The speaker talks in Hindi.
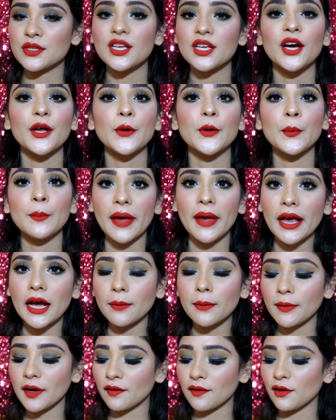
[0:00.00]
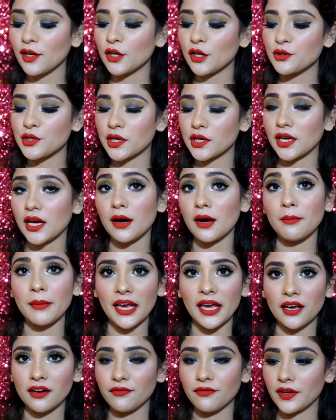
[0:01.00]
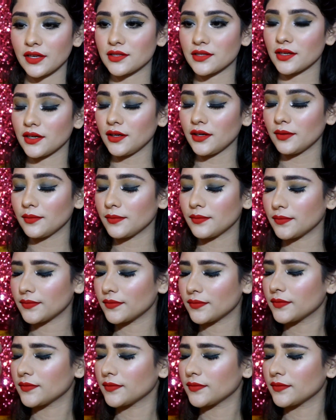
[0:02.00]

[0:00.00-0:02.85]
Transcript: यूज़ कर रही हूँ मेकअप रेवल्यूशन का मेकअप फिक्सर